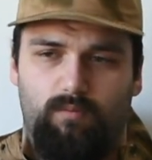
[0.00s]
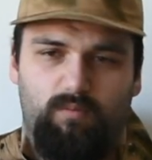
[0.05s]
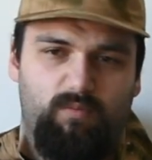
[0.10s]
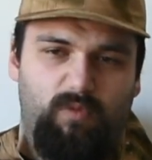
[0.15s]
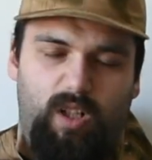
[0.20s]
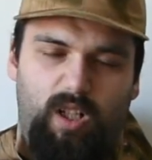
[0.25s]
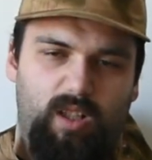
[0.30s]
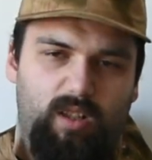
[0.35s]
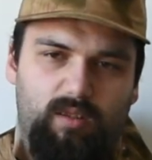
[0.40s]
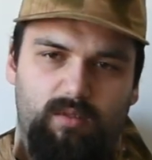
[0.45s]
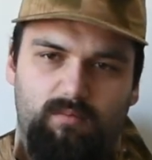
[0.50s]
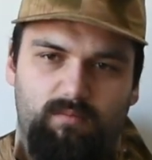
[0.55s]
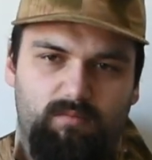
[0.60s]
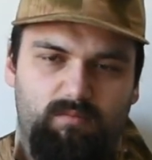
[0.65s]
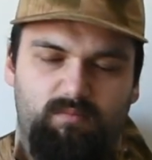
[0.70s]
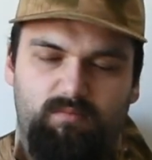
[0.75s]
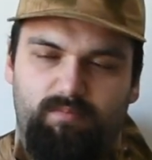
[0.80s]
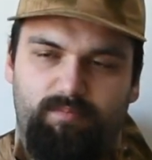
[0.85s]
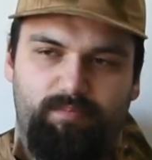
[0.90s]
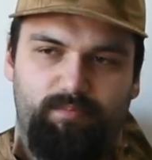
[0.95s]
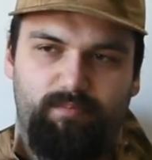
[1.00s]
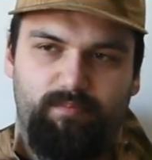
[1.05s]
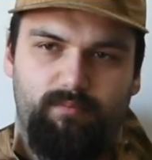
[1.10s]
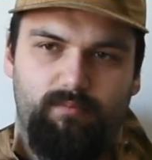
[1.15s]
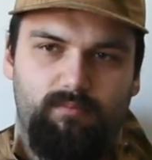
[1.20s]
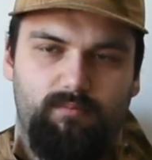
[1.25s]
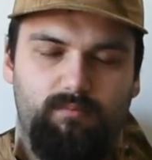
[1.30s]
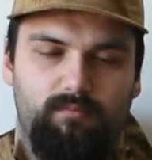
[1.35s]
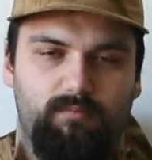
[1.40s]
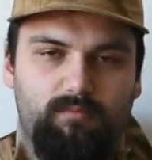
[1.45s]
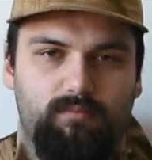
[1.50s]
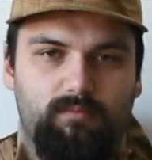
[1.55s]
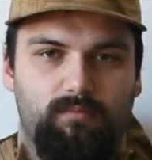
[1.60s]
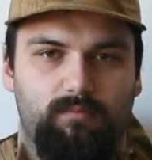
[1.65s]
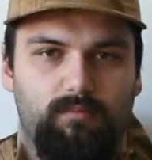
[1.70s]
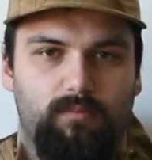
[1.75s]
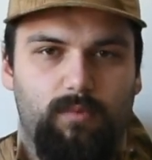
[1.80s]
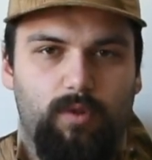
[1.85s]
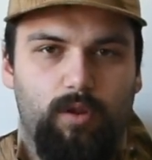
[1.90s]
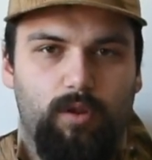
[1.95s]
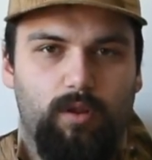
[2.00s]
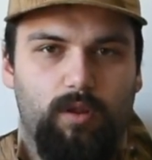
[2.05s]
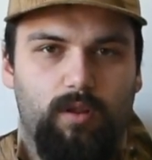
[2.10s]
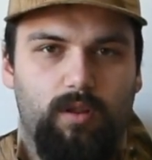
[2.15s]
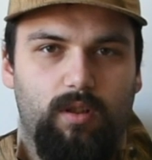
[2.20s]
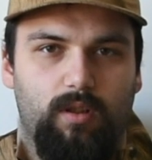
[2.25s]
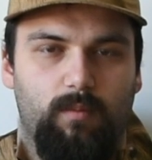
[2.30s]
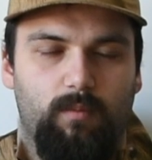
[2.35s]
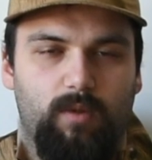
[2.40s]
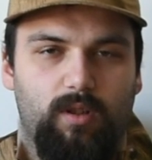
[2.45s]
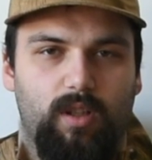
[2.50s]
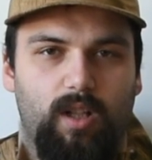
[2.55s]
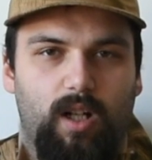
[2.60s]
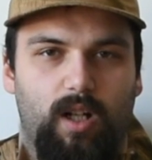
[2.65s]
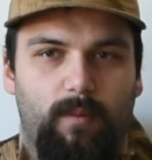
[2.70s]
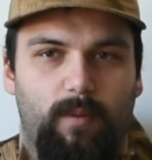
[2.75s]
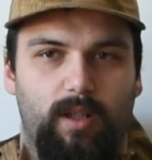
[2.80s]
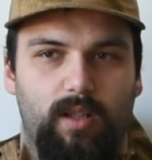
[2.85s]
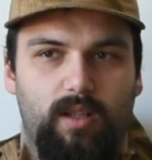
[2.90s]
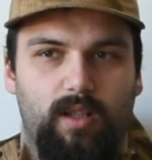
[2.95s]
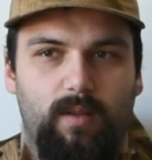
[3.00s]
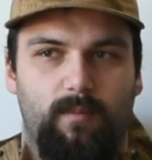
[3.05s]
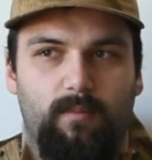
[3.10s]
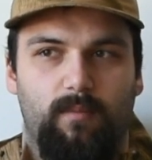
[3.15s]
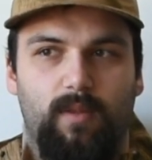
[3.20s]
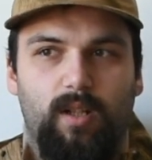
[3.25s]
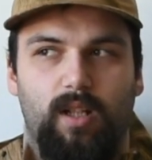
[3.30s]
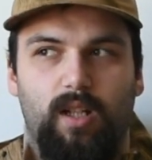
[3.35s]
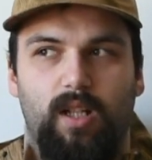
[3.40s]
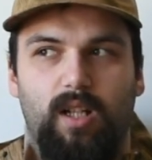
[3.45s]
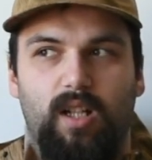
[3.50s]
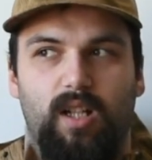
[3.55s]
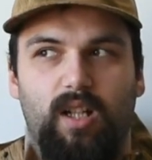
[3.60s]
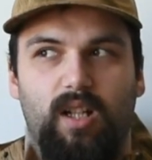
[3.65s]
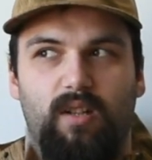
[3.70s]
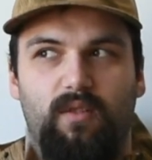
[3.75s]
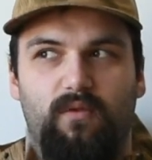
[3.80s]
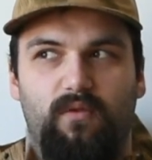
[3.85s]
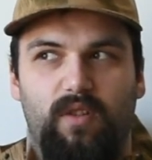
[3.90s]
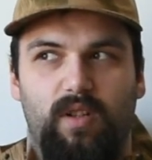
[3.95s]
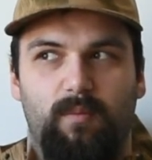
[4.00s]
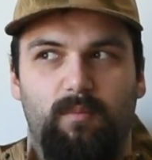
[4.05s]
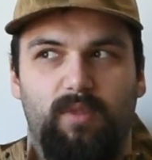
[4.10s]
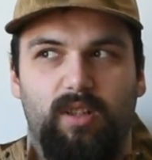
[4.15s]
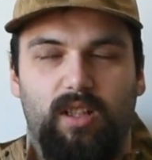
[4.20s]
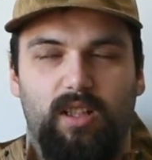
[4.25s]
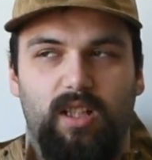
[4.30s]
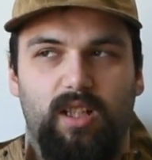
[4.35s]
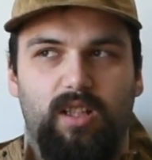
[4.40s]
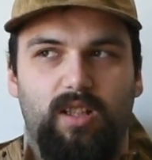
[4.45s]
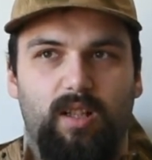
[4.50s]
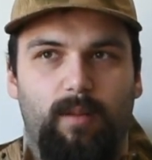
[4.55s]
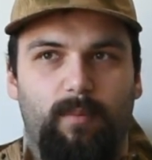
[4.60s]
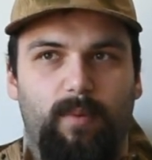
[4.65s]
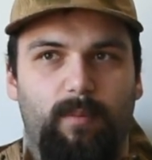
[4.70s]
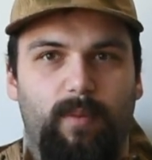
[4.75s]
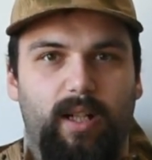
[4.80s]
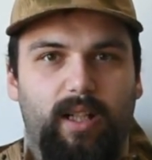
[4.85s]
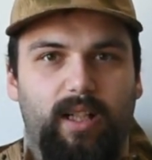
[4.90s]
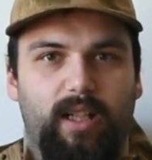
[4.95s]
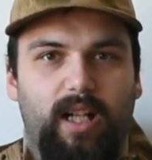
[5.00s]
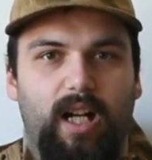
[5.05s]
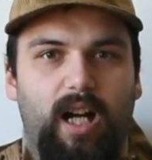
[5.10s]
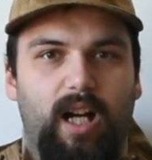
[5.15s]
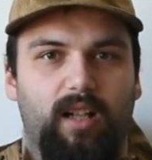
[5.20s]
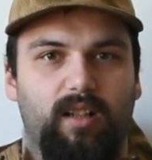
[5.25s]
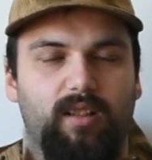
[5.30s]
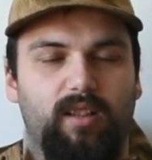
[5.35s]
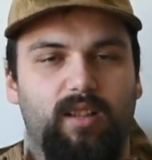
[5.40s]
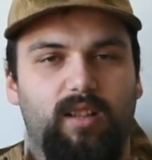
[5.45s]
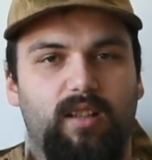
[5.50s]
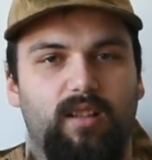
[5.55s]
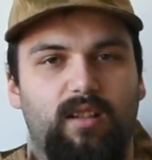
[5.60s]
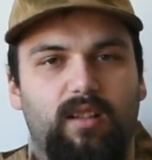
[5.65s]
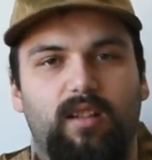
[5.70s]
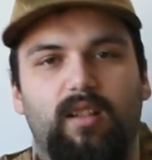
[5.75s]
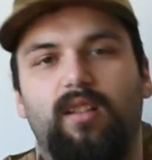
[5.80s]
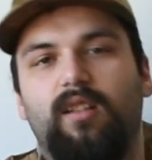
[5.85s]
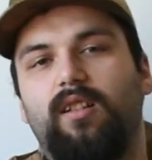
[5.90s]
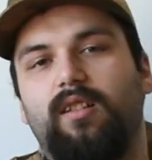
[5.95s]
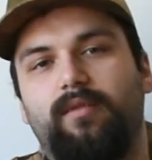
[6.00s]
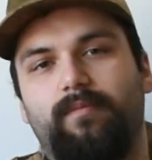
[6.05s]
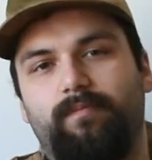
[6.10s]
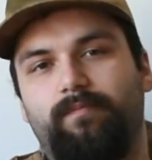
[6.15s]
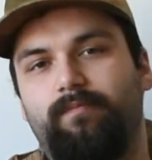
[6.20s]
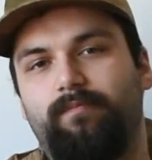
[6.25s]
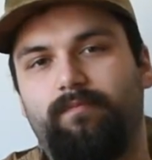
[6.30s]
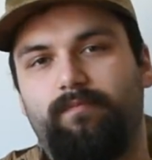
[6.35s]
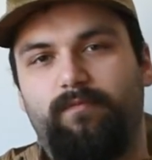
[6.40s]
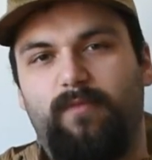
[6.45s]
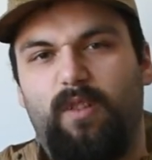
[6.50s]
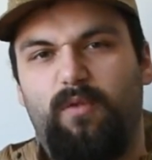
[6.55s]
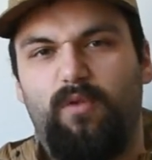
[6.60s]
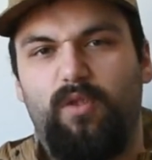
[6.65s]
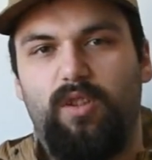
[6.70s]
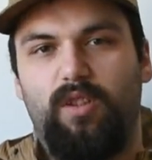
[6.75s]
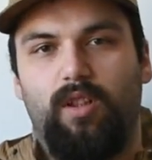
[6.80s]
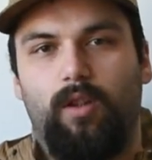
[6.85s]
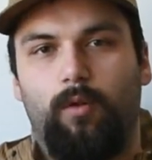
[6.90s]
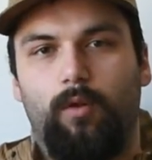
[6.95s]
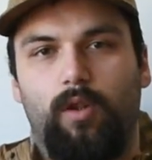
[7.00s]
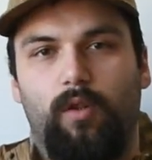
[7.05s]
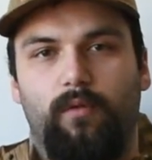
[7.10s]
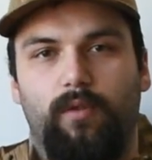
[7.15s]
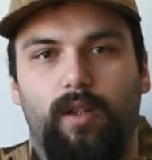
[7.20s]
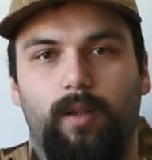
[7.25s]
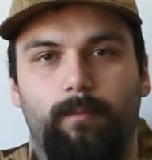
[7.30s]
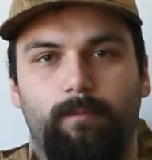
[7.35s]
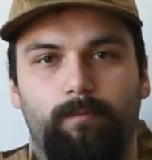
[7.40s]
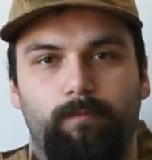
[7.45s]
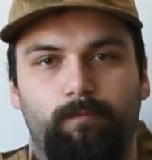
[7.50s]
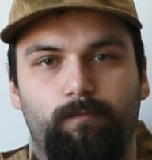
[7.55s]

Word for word: weil interessierte mich da bei dem Filmdreh nicht, da man meinen Kragen nicht gesehen hat. War für Hintergrundaufnahmen.